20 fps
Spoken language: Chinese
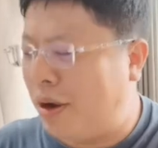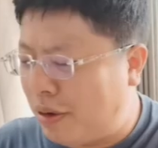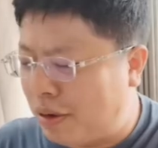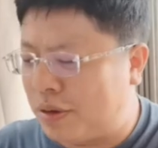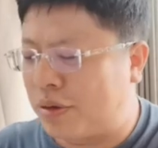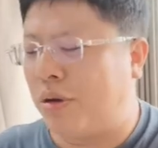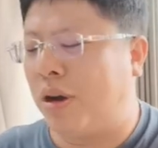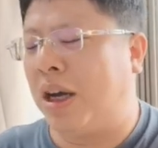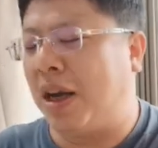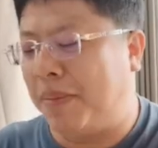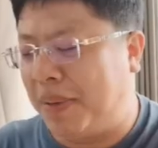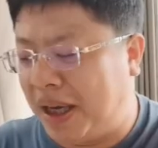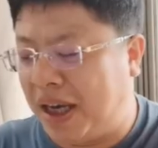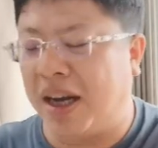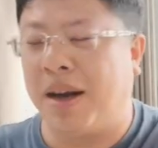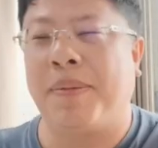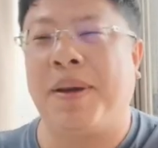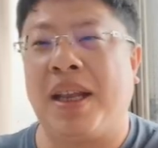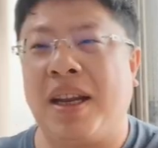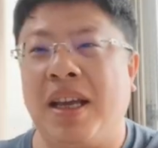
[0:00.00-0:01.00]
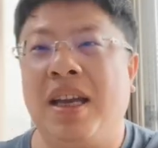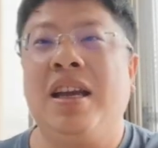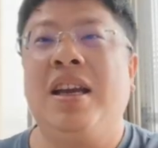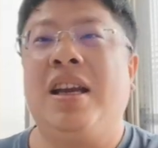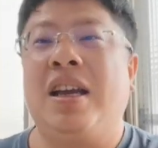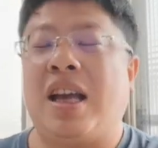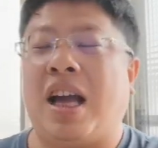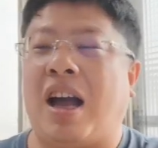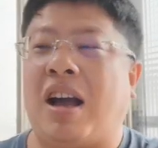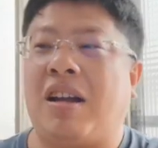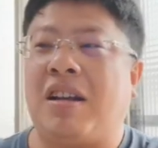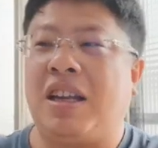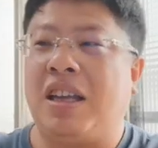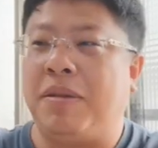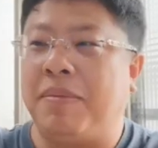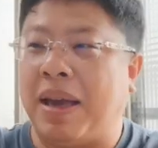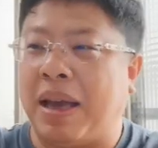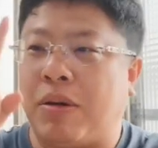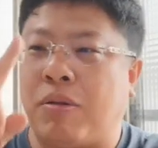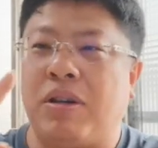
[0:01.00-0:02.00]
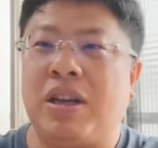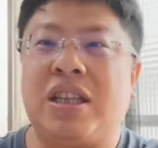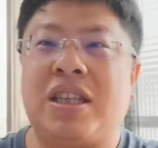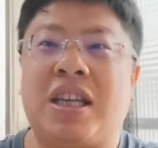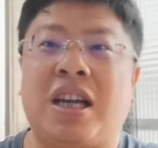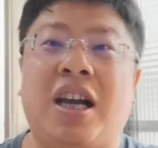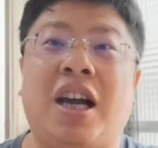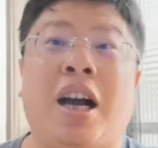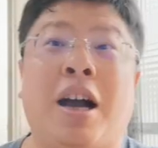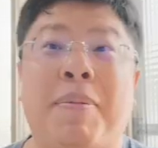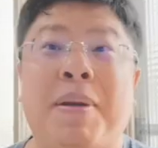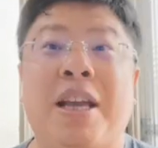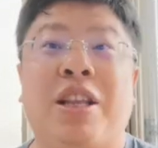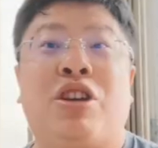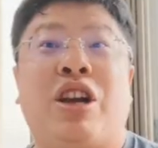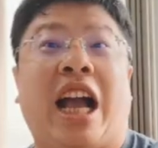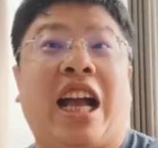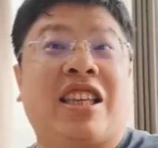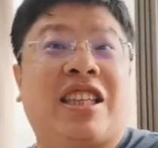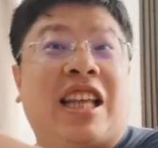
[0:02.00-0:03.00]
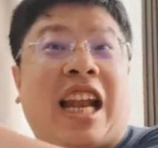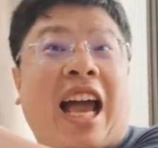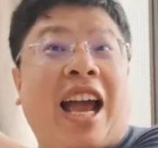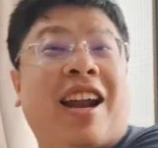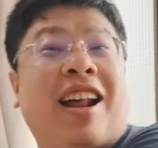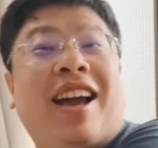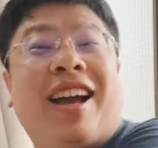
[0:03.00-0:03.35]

共说和平和平，啊，你美国一撤和平就开始来了，